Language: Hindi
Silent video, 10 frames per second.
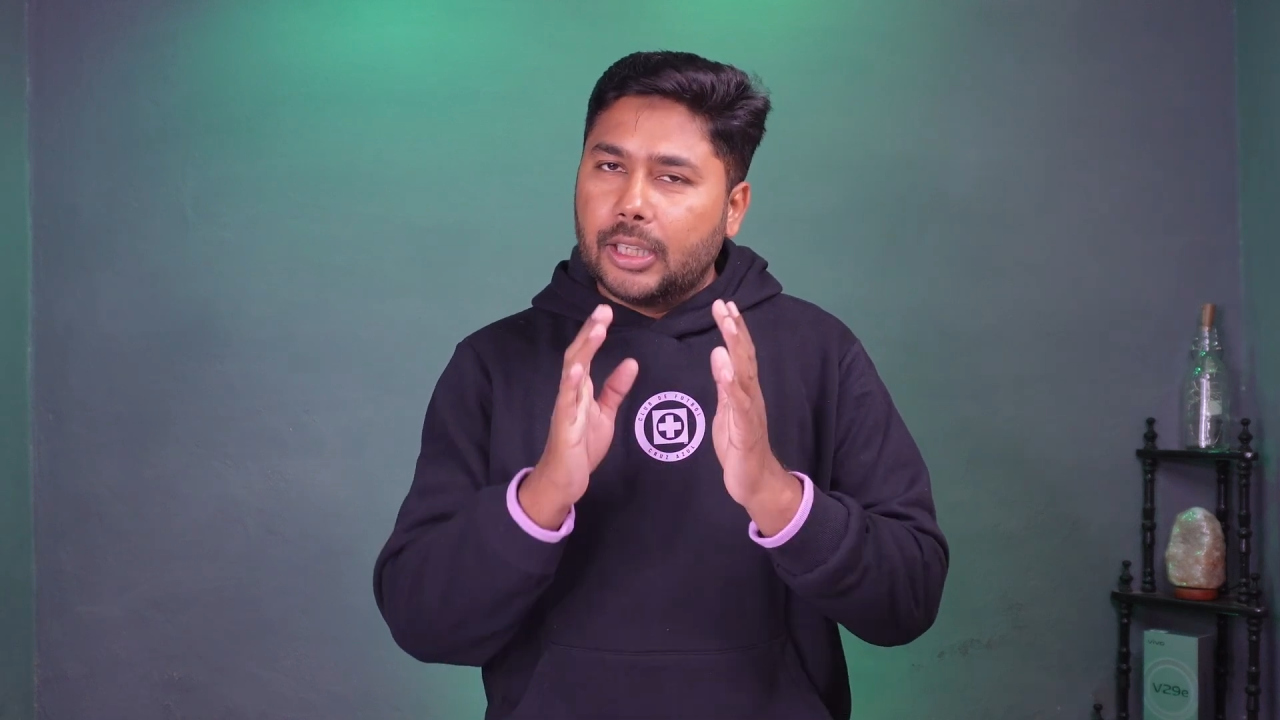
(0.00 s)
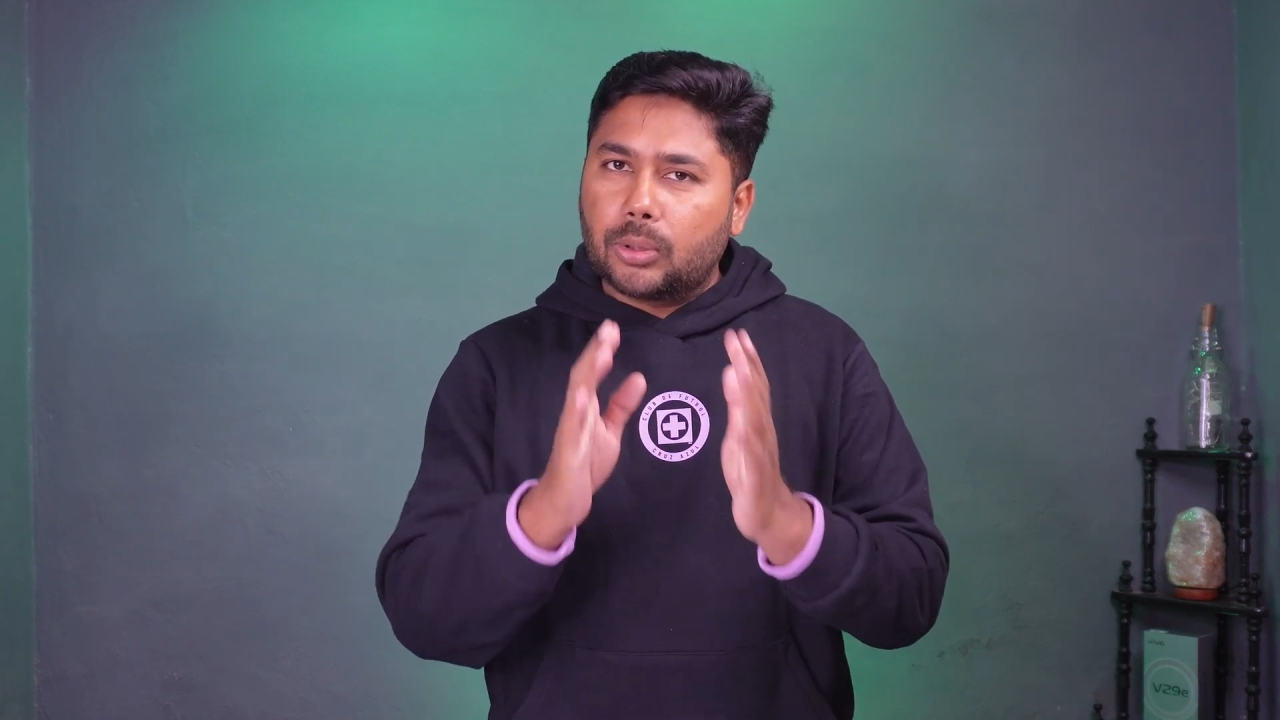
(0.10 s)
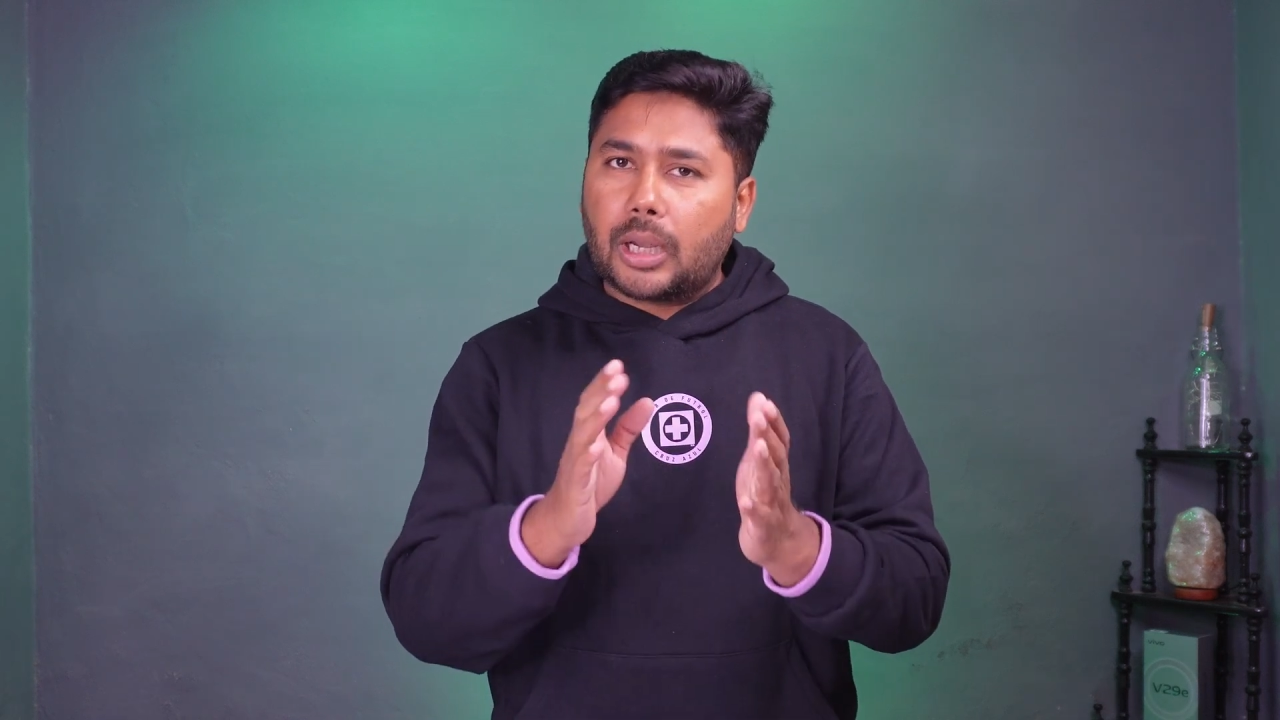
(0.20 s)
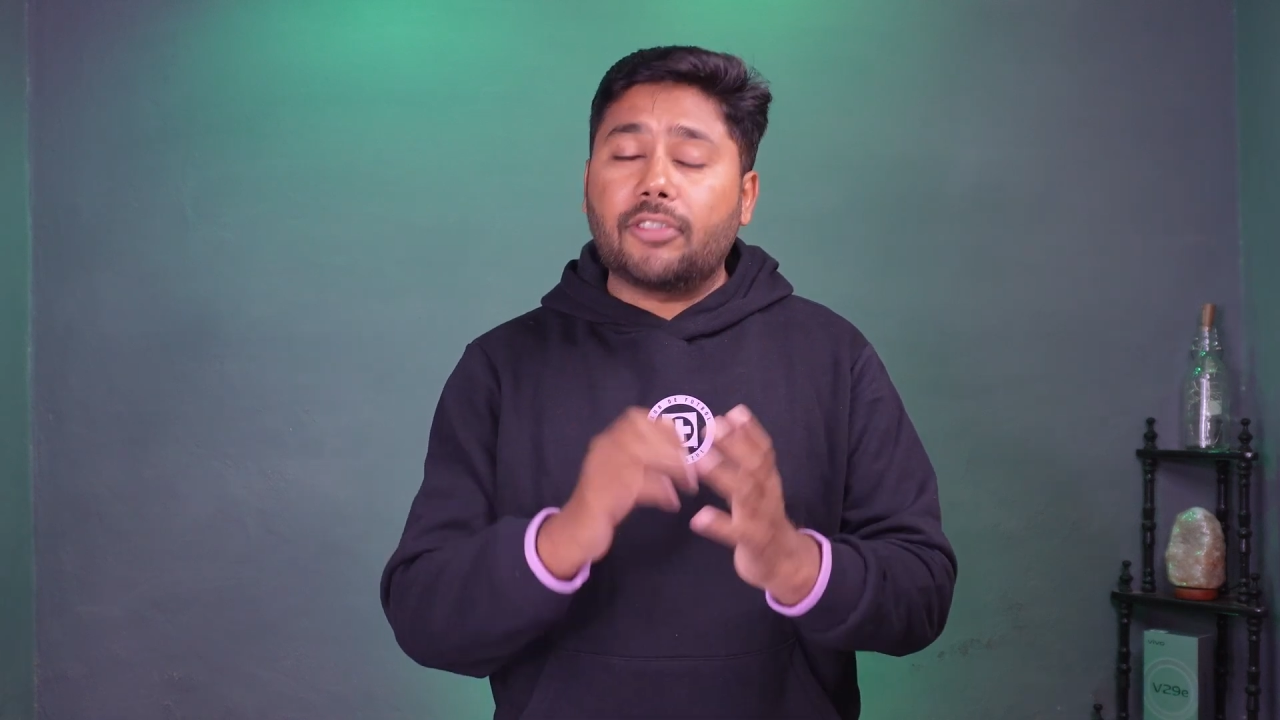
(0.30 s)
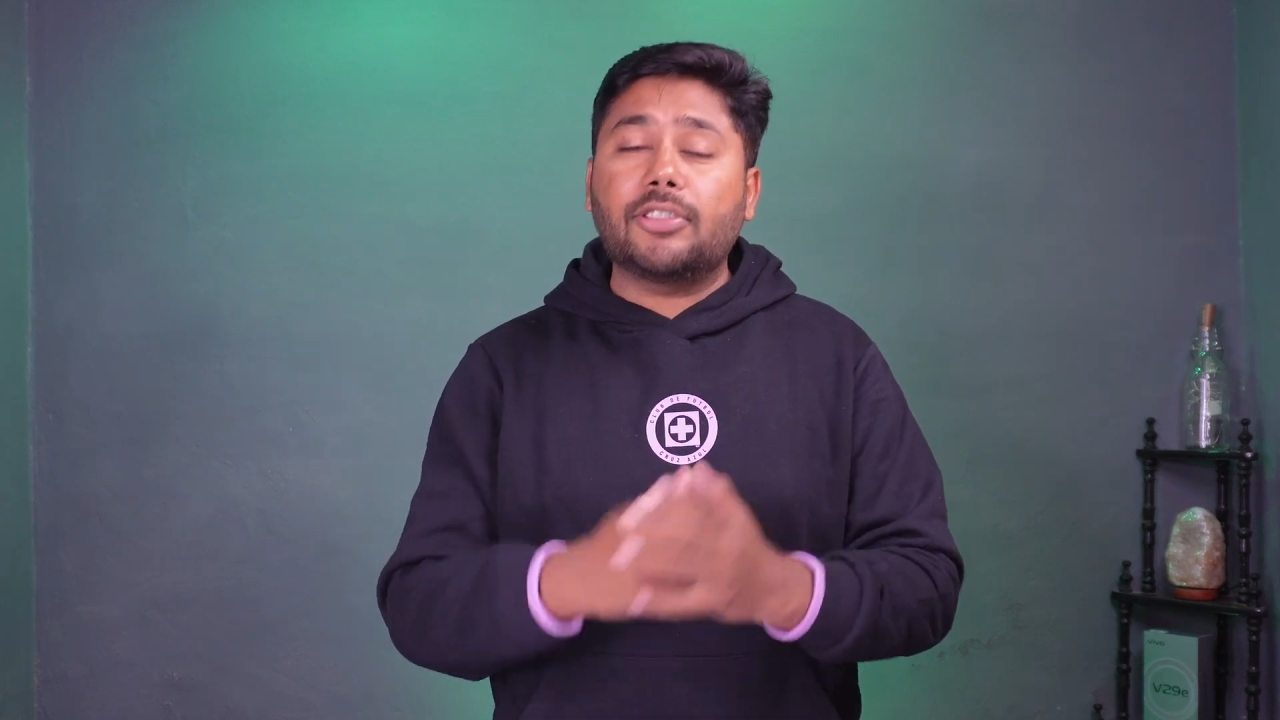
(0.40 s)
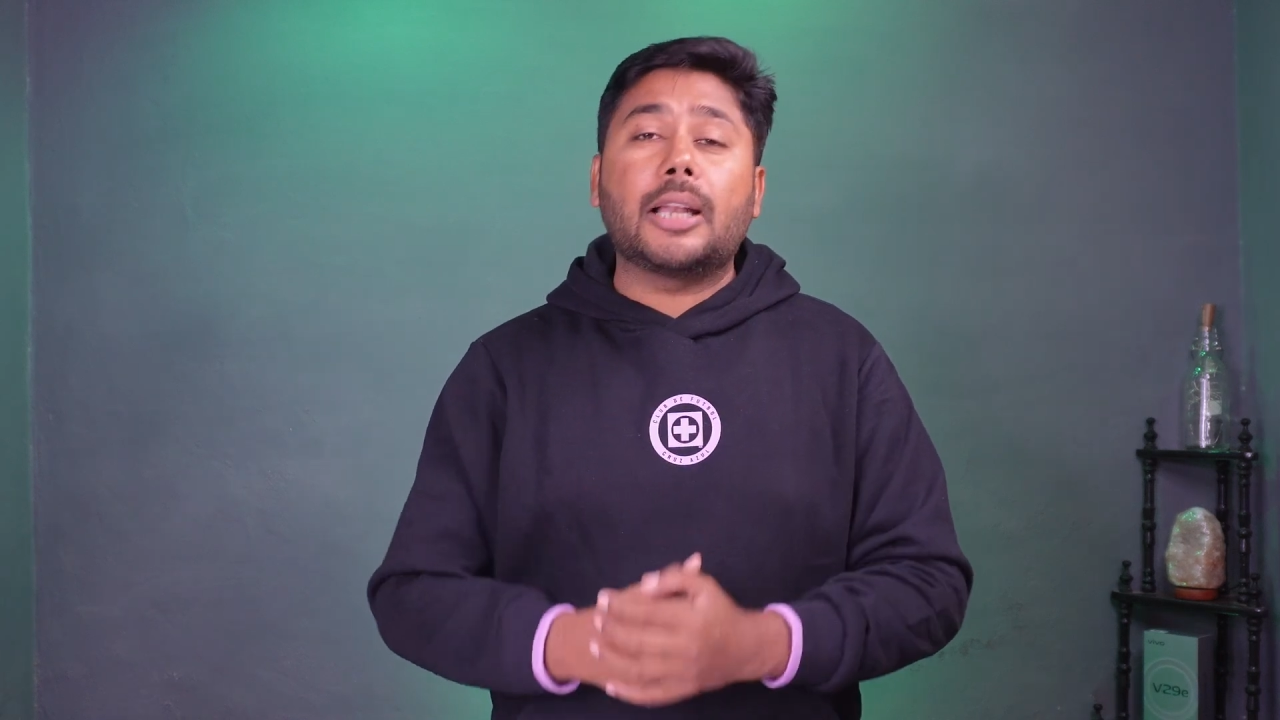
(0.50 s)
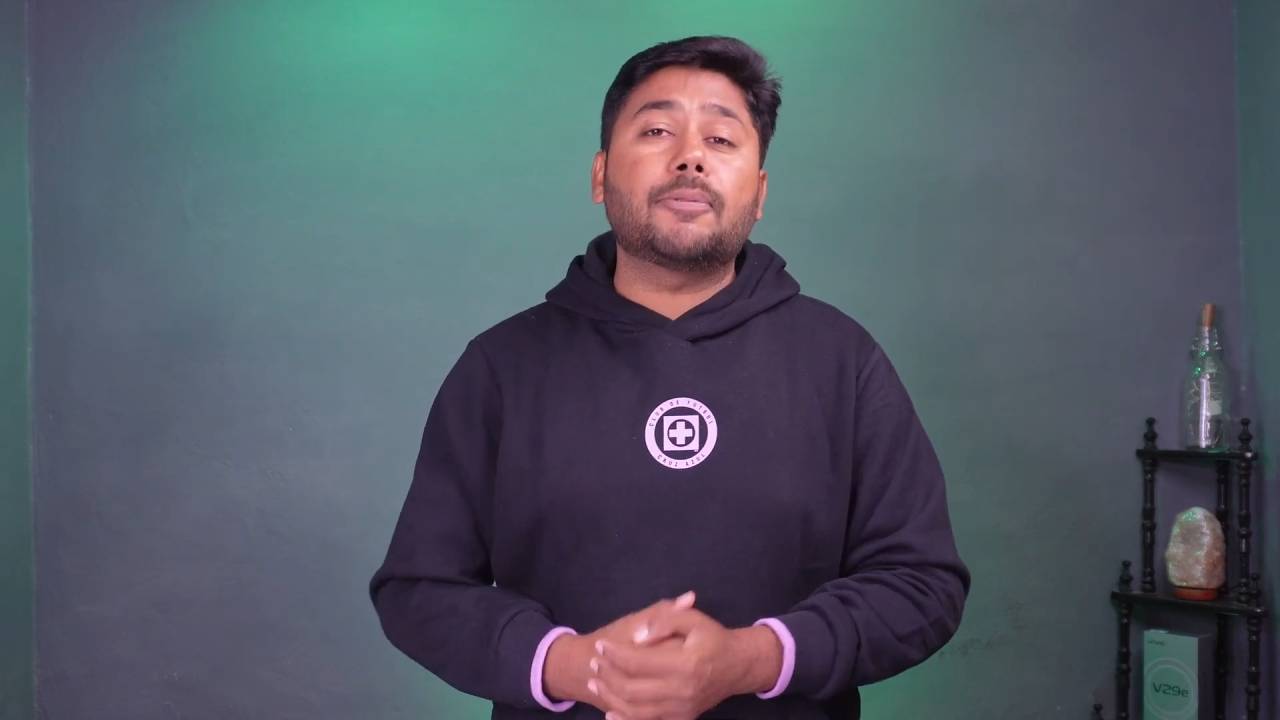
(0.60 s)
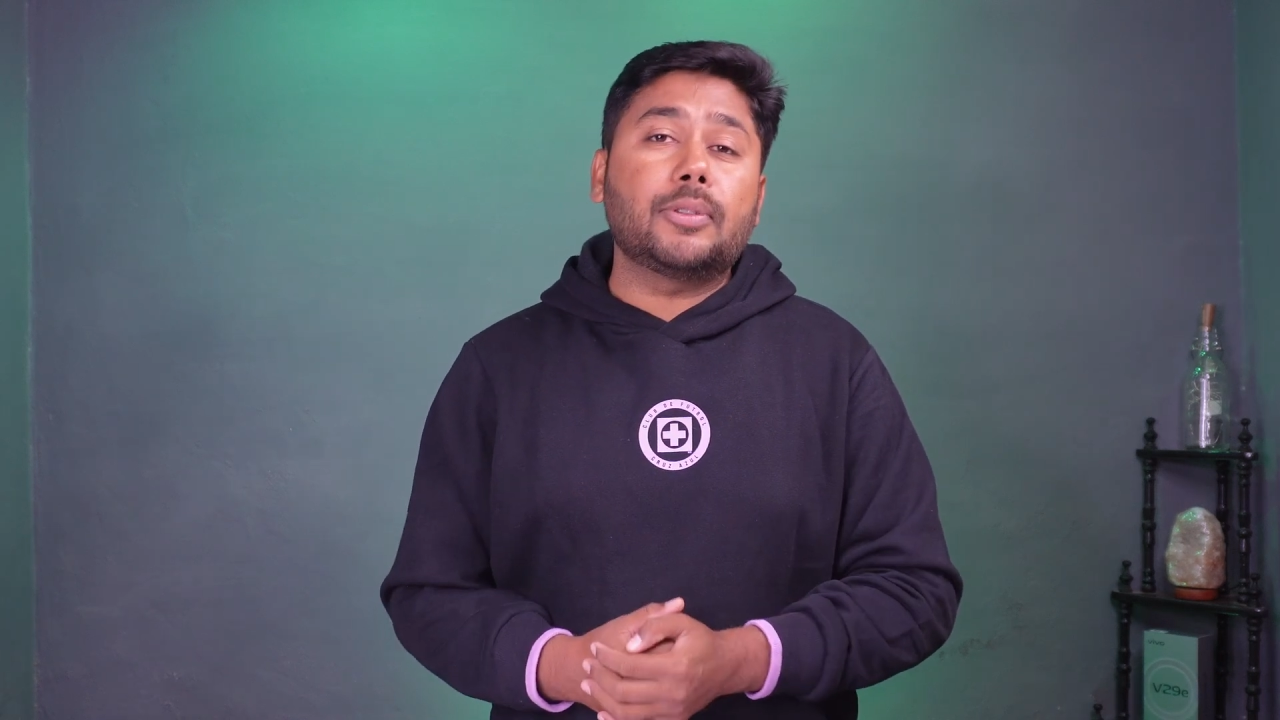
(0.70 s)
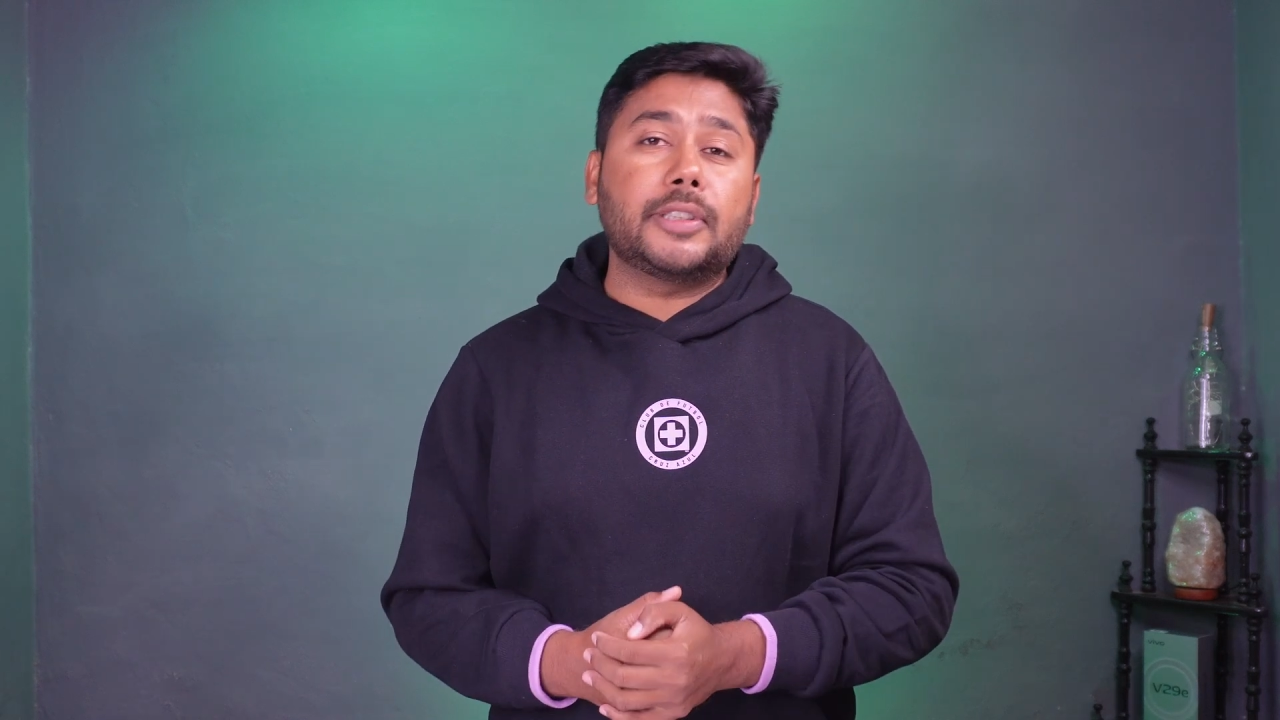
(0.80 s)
तो काफ़ी हेल्पफुल